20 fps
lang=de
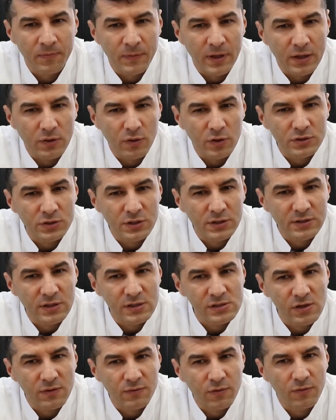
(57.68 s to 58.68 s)
Die Deutsche
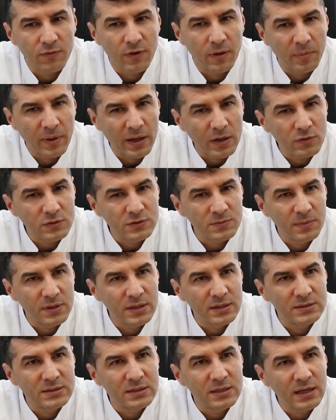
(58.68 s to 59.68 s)
Gesellschaft für
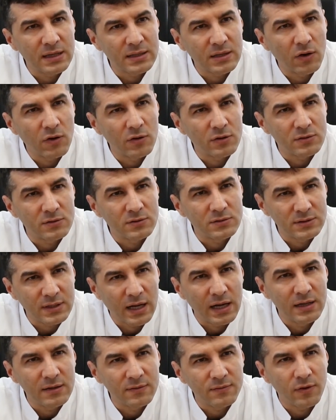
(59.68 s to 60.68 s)
Verbrennungsmedizin hat da auch Zahlen